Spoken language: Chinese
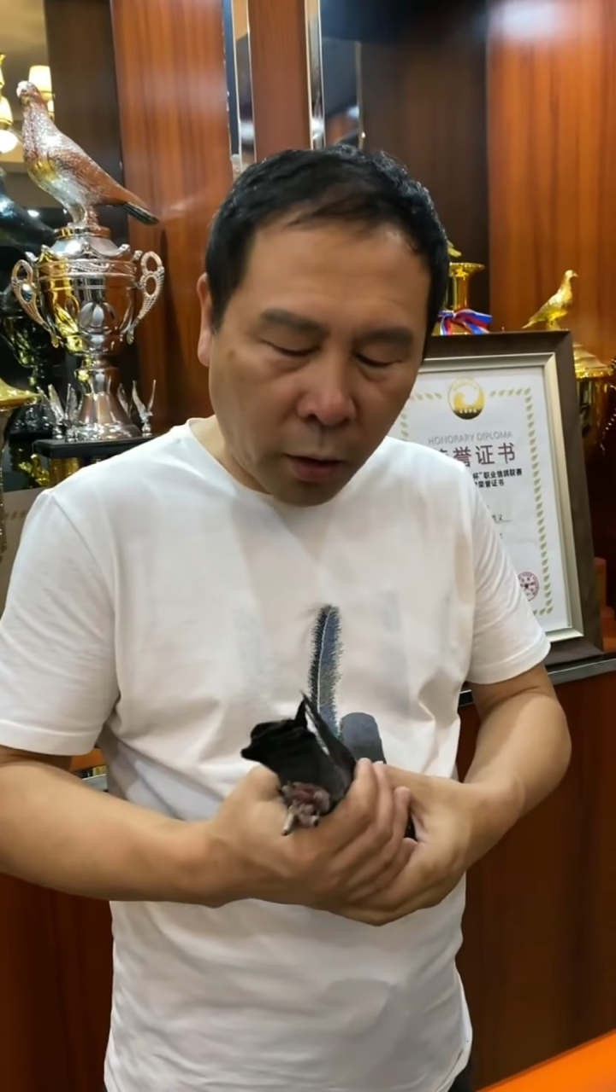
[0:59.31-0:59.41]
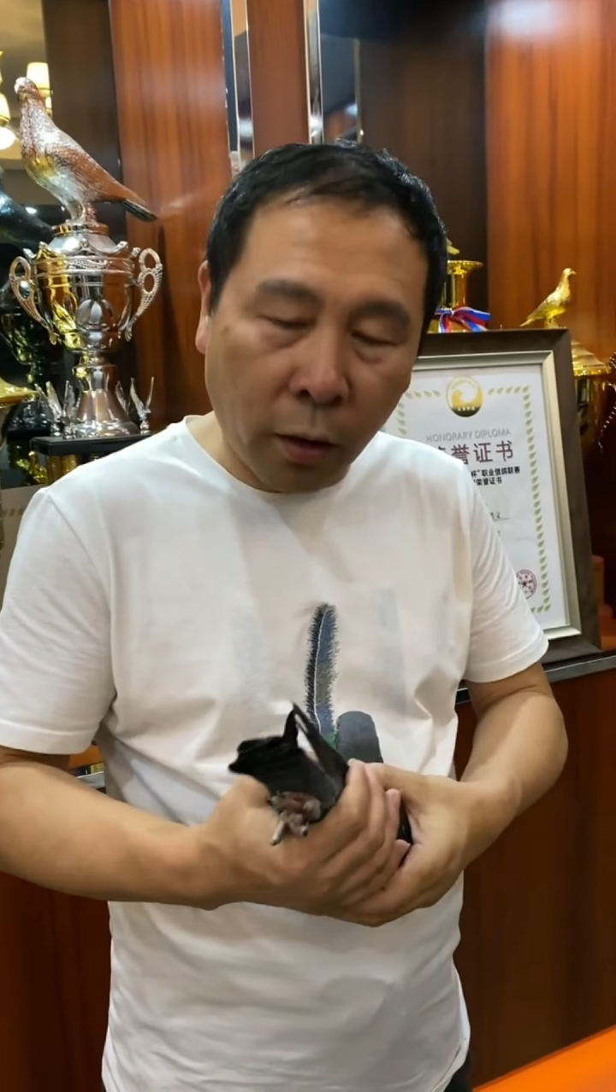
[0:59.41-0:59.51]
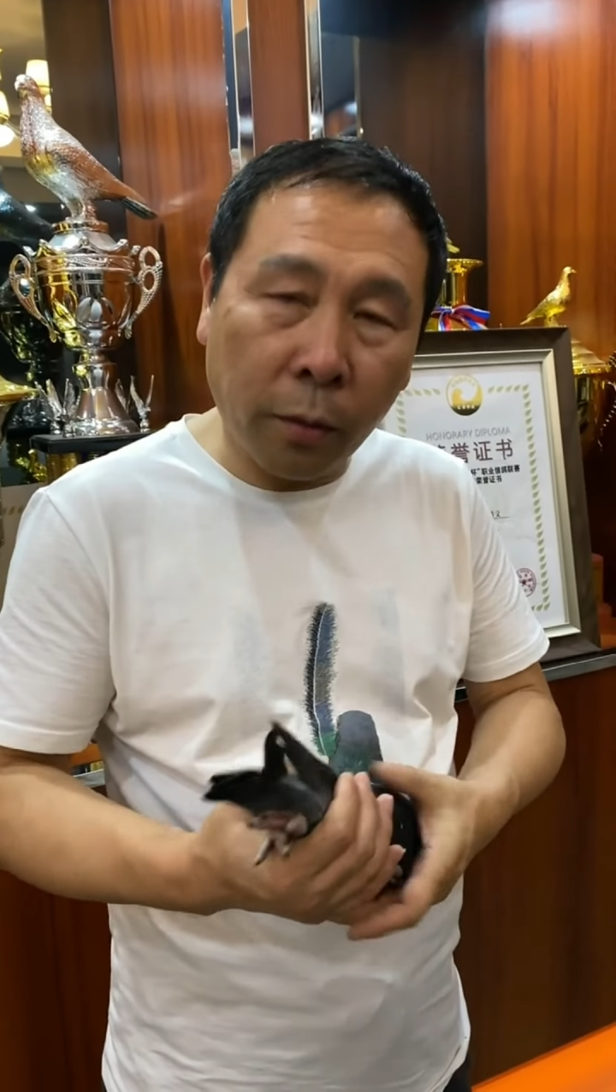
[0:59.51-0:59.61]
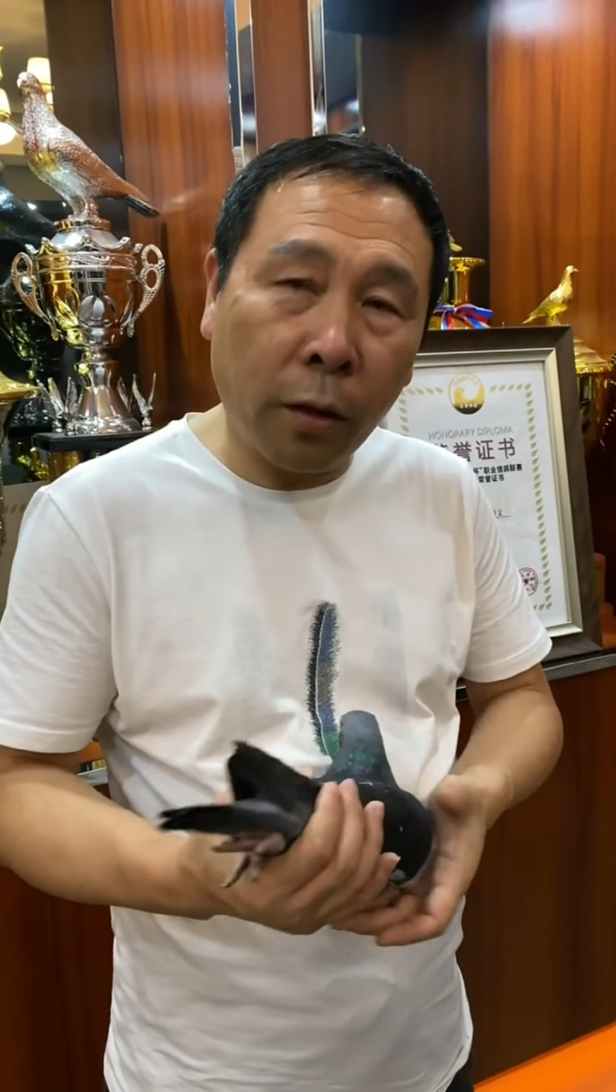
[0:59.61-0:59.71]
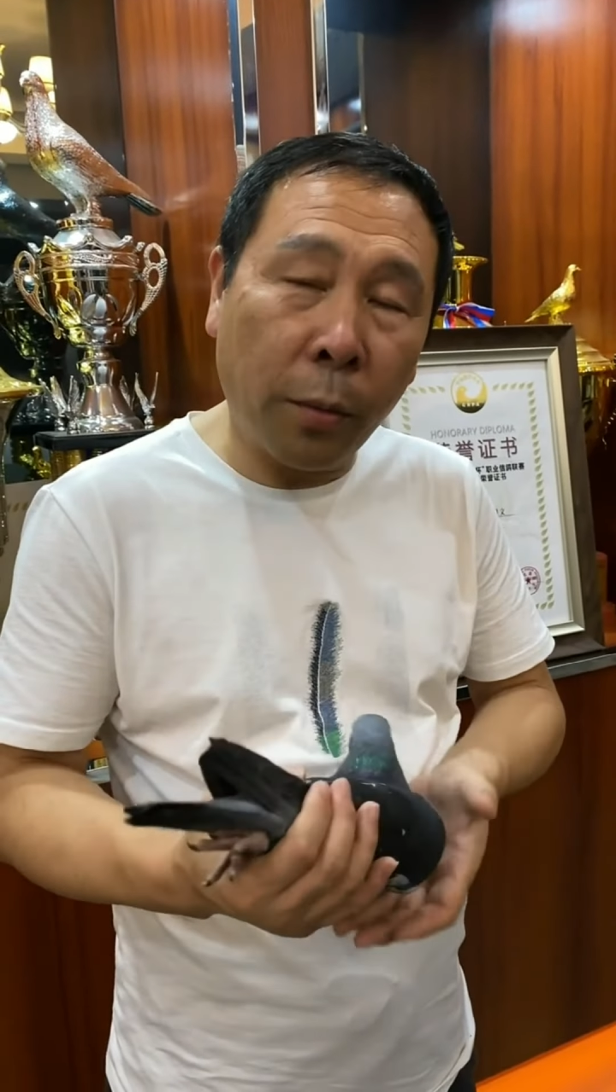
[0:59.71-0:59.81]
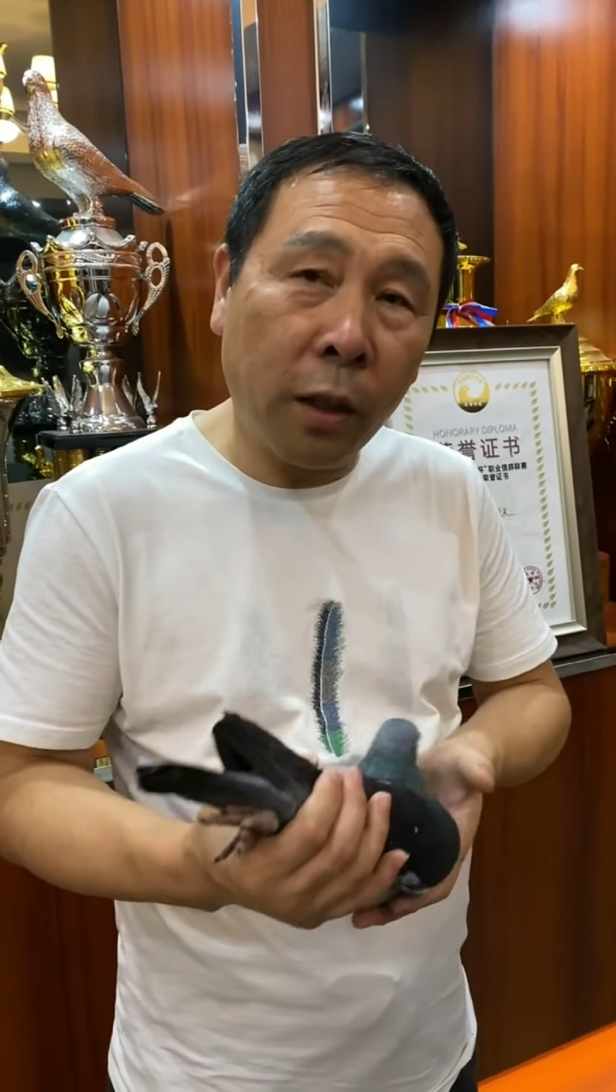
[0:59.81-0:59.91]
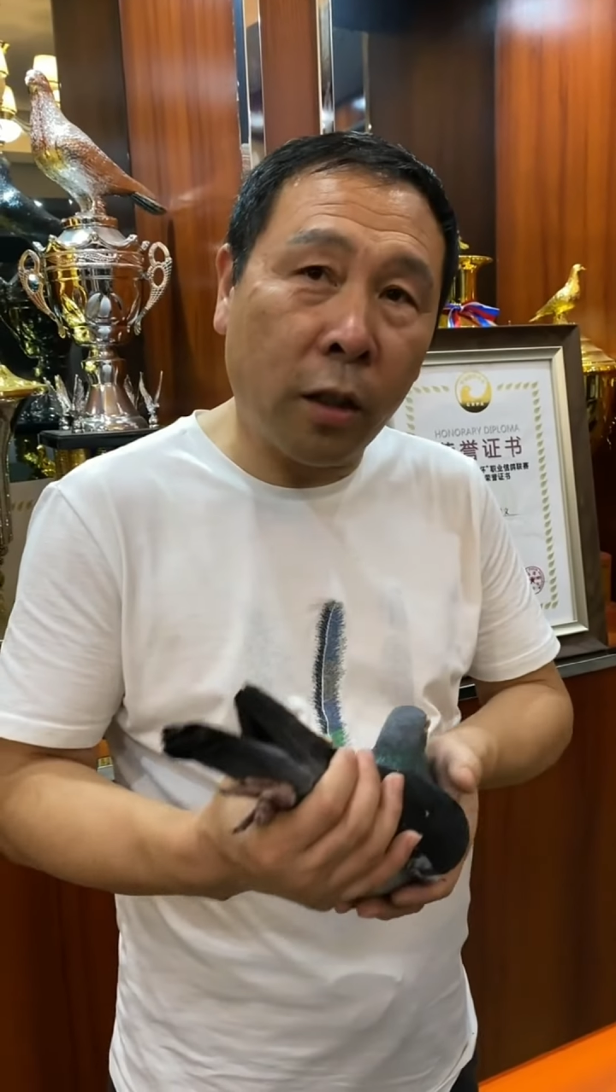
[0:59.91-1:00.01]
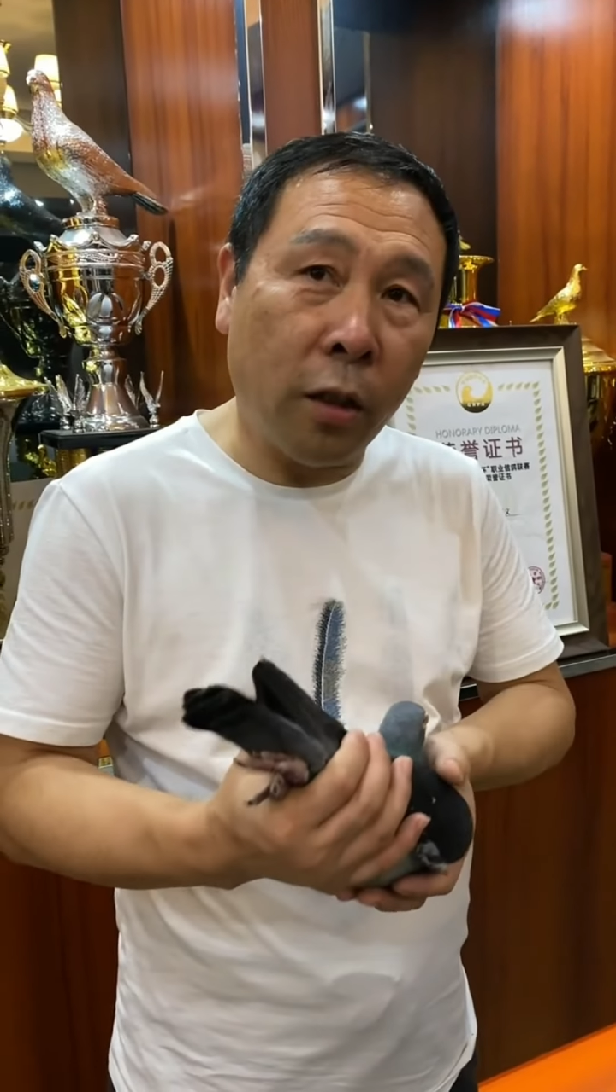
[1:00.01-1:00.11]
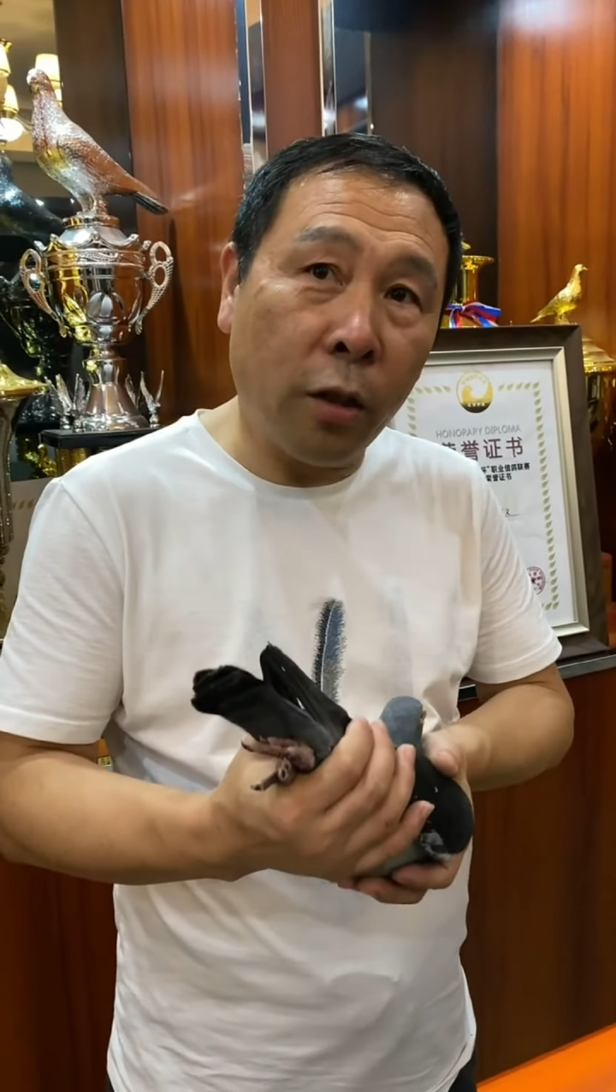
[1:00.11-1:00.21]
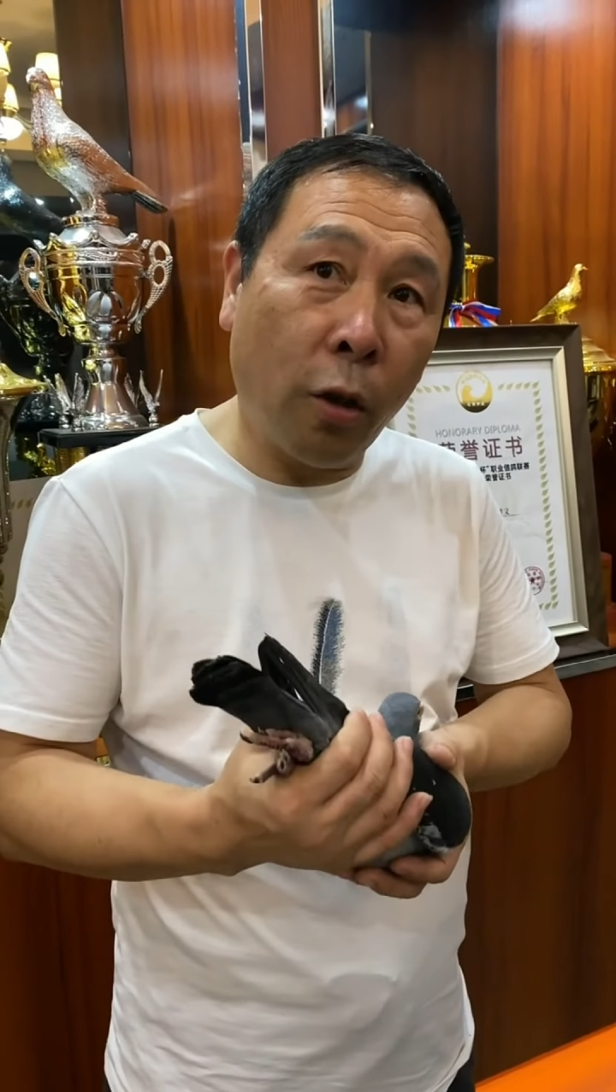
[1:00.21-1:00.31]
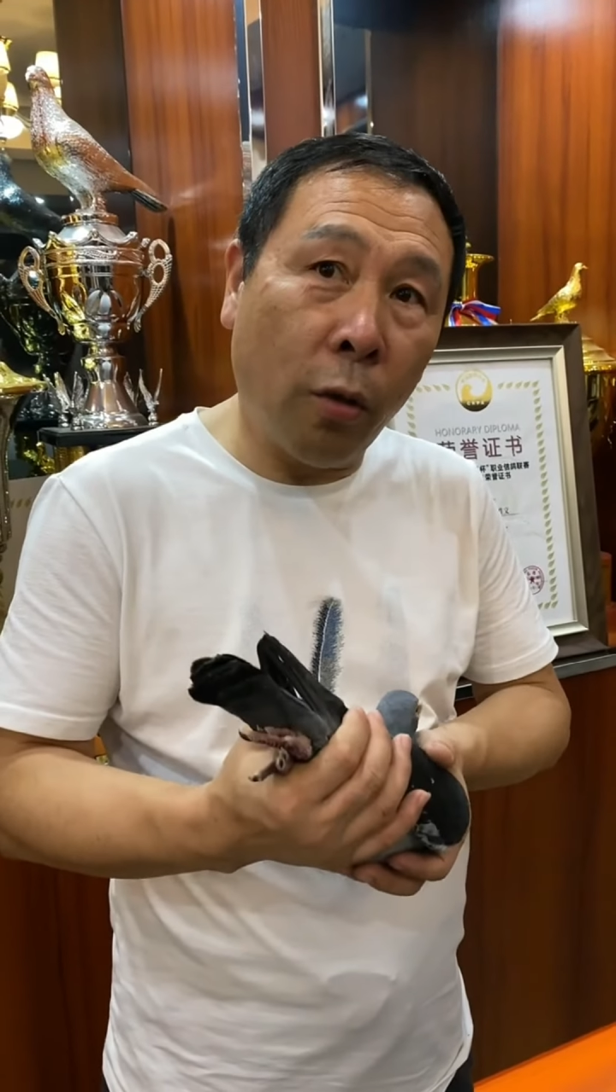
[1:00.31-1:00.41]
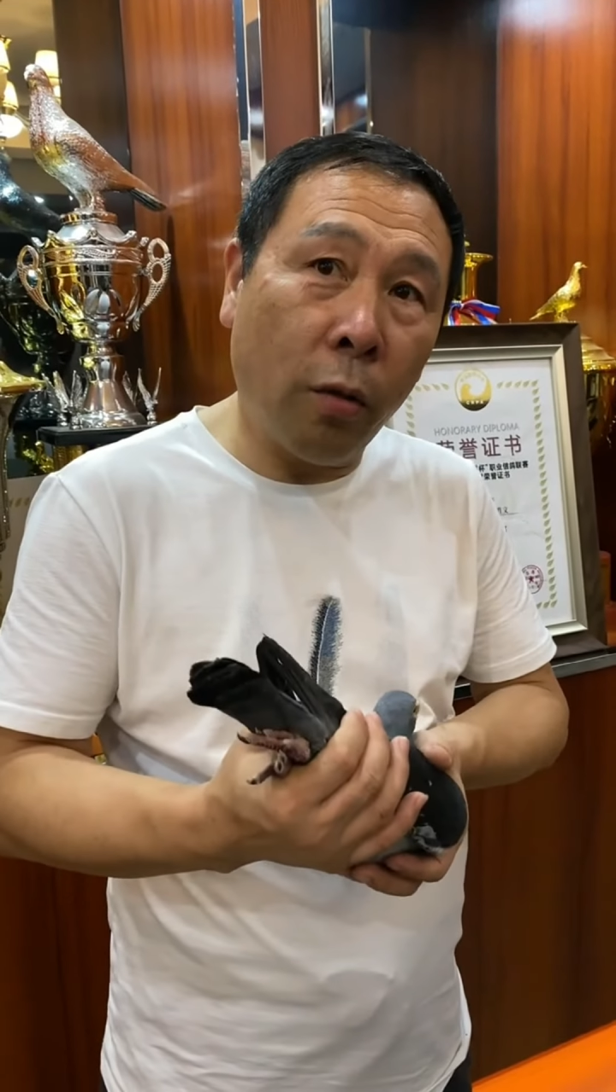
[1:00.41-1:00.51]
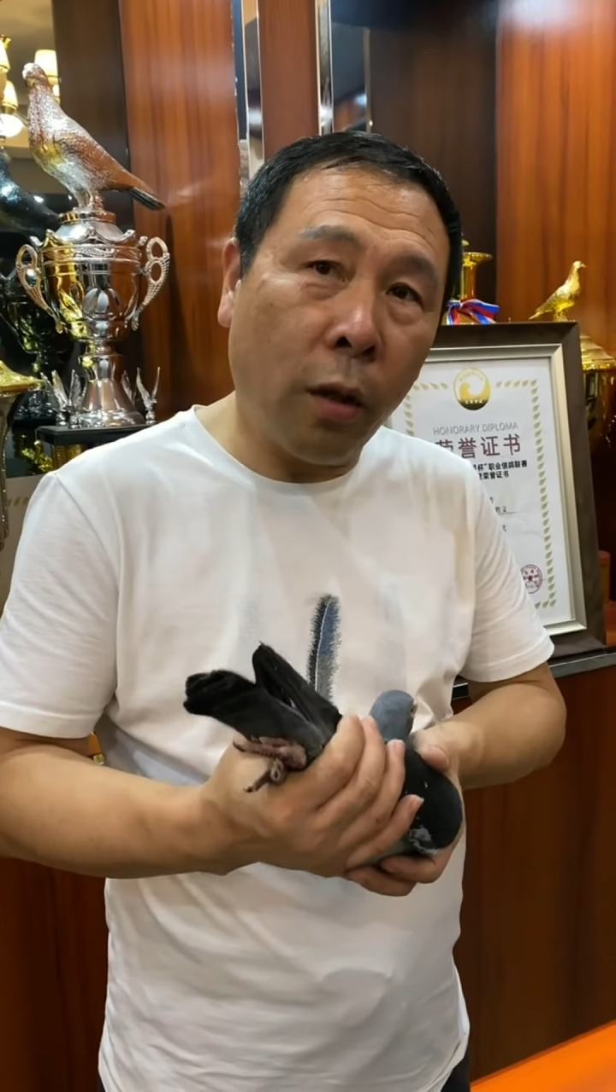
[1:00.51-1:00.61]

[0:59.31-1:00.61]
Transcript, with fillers: 鸽子特别紧凑，